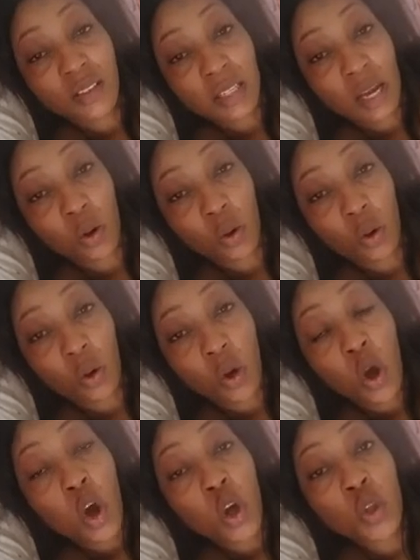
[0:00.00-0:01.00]
D'accord
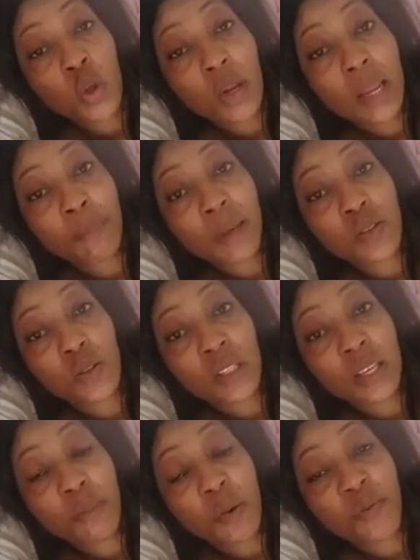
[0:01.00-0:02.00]
Donc les
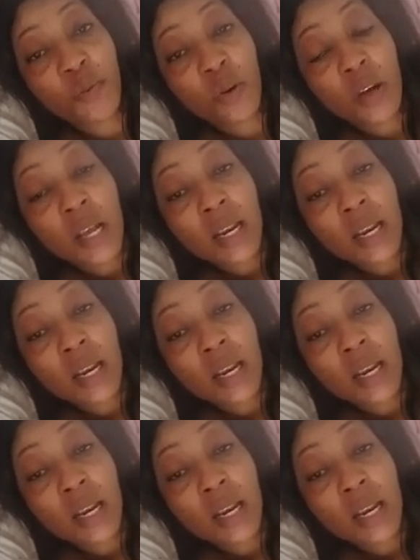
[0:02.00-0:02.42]
personnes qui me font,